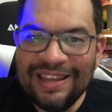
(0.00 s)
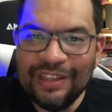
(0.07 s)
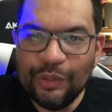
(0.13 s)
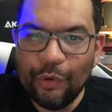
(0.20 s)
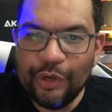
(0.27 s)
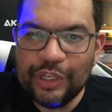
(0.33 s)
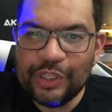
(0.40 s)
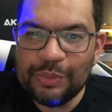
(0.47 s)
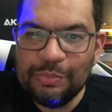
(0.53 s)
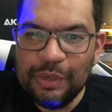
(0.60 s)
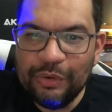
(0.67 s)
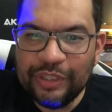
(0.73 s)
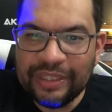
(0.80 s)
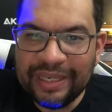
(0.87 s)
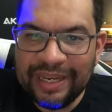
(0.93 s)
em
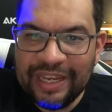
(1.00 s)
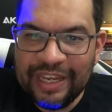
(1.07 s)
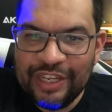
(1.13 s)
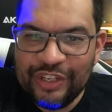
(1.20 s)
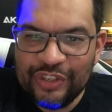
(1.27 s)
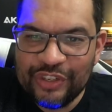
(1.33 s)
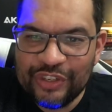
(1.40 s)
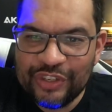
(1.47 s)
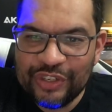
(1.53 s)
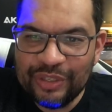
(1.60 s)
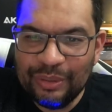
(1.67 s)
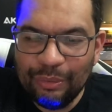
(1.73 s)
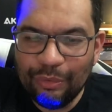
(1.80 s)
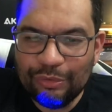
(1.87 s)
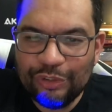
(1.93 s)
2003,
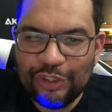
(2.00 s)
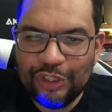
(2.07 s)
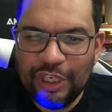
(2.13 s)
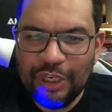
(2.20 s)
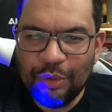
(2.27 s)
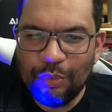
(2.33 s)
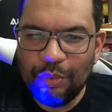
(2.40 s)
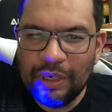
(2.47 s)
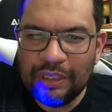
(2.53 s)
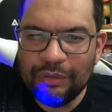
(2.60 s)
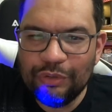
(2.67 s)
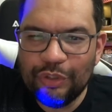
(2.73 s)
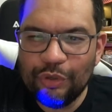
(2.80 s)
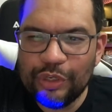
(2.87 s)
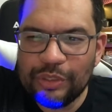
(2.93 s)
no longínquo
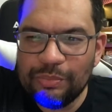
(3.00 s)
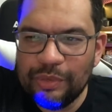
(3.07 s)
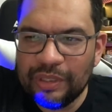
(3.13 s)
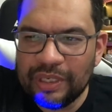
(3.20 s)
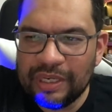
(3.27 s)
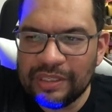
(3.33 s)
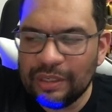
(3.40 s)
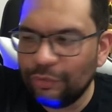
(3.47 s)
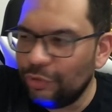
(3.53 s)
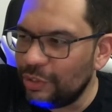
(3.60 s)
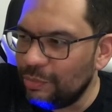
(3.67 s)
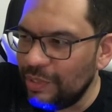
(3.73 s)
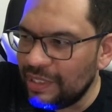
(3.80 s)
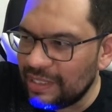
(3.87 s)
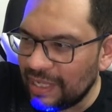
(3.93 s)
ano de 2003, não,
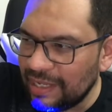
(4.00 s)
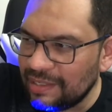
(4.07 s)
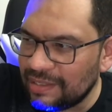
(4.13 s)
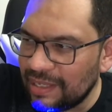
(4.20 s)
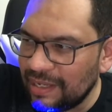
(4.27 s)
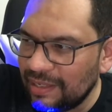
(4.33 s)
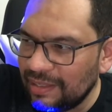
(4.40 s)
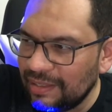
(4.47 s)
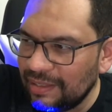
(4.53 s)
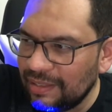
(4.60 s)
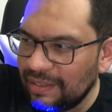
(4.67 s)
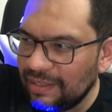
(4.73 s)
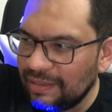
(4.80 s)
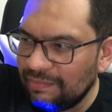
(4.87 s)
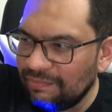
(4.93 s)
2006, né?
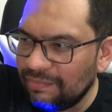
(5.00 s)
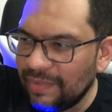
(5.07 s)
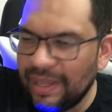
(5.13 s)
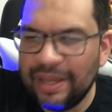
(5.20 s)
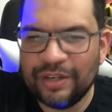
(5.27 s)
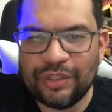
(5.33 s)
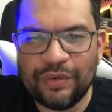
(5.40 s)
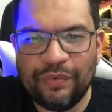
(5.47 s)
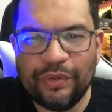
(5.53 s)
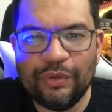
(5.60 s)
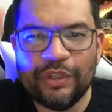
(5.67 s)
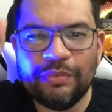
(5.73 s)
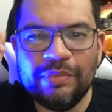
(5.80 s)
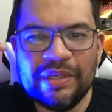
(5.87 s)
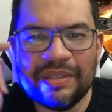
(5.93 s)
É, acho que foi
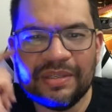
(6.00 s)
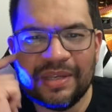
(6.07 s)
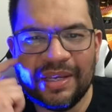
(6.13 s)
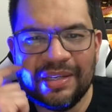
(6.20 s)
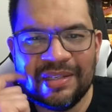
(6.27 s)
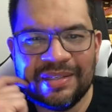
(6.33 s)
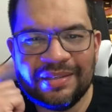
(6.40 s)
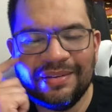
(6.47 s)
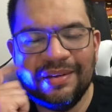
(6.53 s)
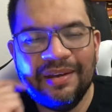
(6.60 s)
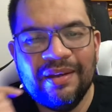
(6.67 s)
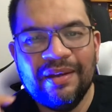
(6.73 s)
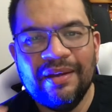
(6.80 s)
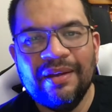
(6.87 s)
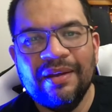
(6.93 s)
2006.
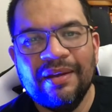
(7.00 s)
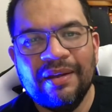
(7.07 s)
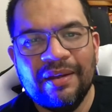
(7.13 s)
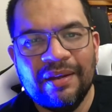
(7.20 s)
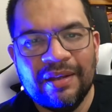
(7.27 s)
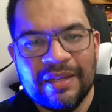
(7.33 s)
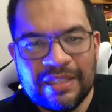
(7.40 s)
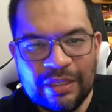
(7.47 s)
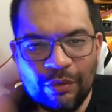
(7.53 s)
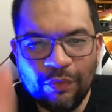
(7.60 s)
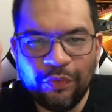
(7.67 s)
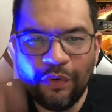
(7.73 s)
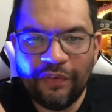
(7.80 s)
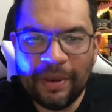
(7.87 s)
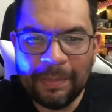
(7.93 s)
Se não
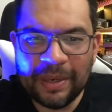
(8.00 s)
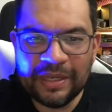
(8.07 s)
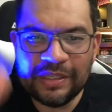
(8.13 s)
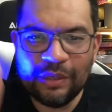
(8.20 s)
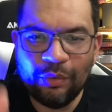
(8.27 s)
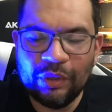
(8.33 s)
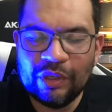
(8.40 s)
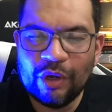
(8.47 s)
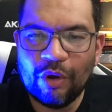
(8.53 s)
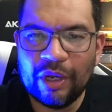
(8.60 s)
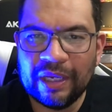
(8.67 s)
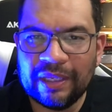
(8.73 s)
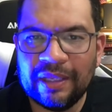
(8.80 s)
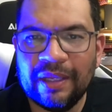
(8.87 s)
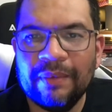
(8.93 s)
for, vai aparecer o ano
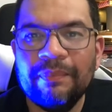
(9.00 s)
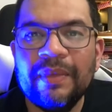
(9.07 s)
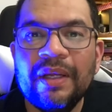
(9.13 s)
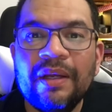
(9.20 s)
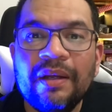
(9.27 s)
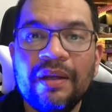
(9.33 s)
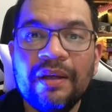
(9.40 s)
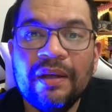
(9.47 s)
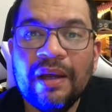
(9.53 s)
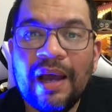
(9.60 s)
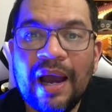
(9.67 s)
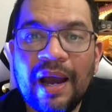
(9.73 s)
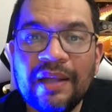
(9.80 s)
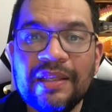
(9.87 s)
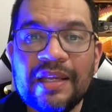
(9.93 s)
agora aqui.
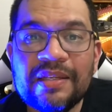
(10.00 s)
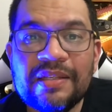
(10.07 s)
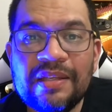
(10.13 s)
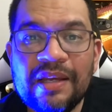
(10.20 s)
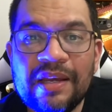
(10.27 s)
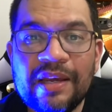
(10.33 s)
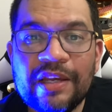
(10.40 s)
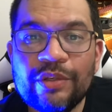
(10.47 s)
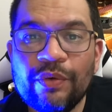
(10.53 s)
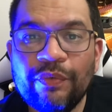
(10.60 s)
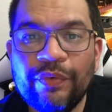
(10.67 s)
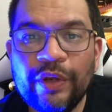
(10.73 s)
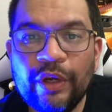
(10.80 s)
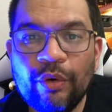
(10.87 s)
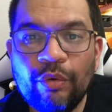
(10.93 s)
A DC
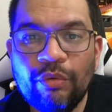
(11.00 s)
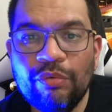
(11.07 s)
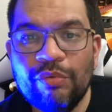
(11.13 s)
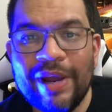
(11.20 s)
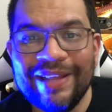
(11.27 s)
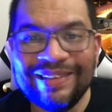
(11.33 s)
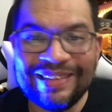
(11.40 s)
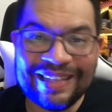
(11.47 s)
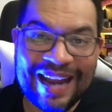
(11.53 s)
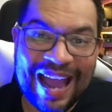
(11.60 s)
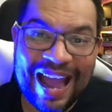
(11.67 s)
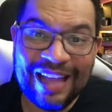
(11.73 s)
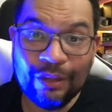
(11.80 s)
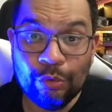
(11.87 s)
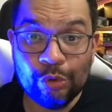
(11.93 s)
resolveu
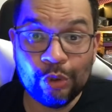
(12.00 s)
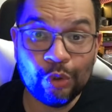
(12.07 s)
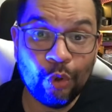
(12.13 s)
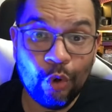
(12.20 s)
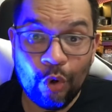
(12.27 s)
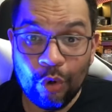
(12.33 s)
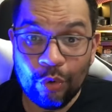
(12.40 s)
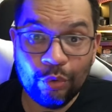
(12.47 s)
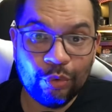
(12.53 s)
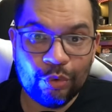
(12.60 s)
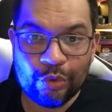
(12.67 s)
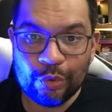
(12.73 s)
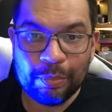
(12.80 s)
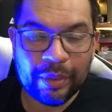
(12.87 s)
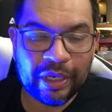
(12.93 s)
entrar no jogo
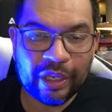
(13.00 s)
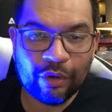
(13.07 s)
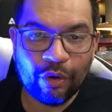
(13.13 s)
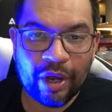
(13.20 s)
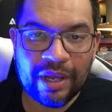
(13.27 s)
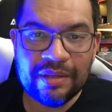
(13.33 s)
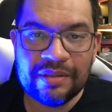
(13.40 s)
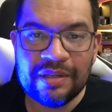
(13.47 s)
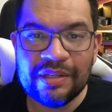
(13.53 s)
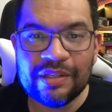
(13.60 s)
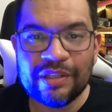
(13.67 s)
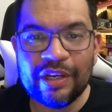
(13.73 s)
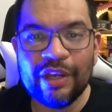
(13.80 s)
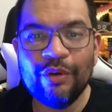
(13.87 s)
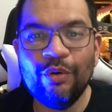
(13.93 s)
dos super-heróis e
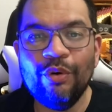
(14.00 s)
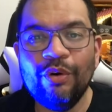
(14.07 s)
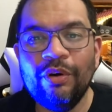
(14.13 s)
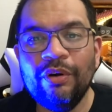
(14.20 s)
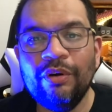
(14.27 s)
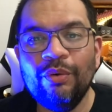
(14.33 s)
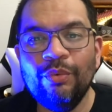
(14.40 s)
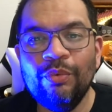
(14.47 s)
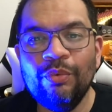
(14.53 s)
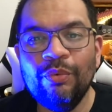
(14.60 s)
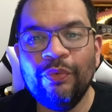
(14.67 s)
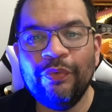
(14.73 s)
estreou o